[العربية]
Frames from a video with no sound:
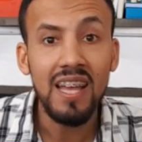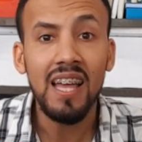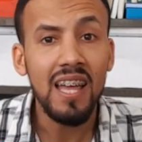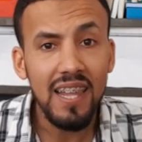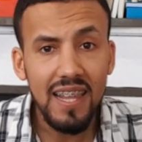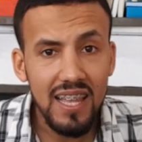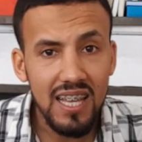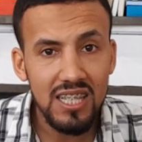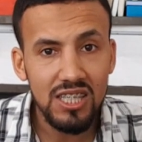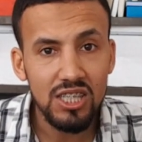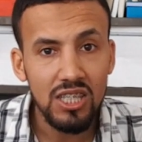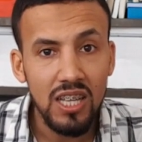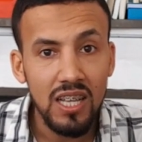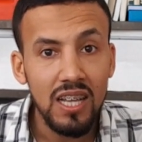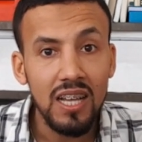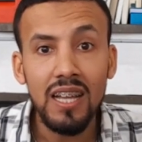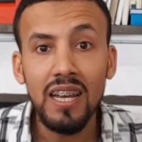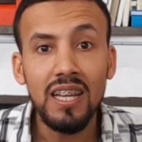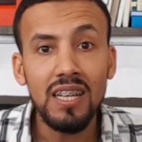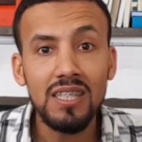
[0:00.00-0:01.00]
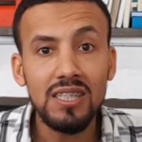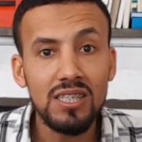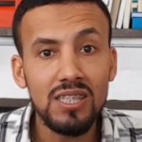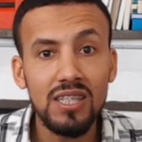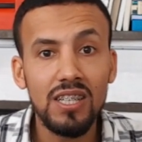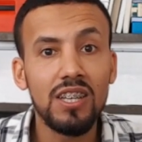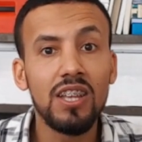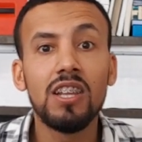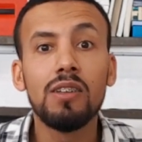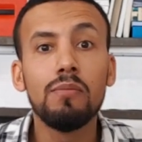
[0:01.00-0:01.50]
علاش راه حيت
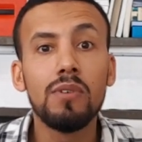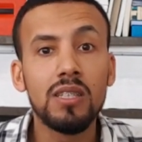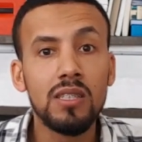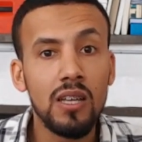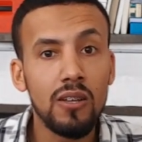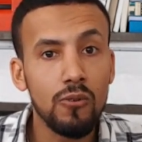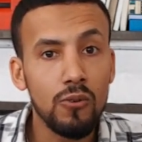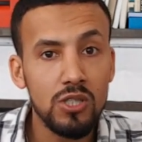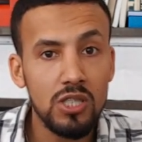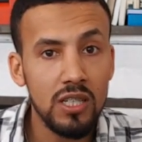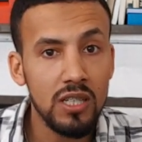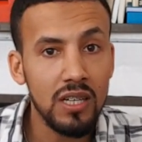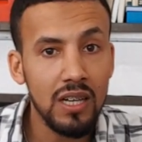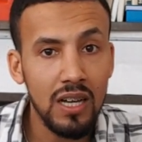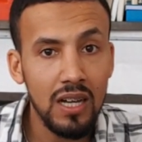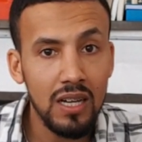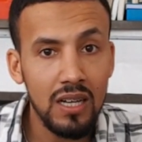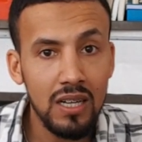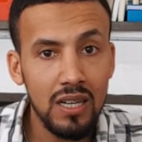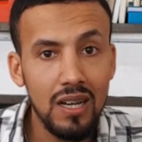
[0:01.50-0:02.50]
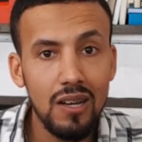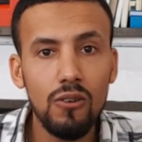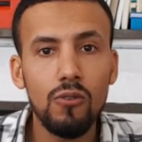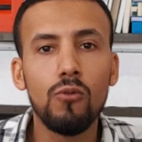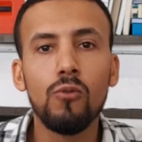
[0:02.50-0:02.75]
الا ما داروش لك هكا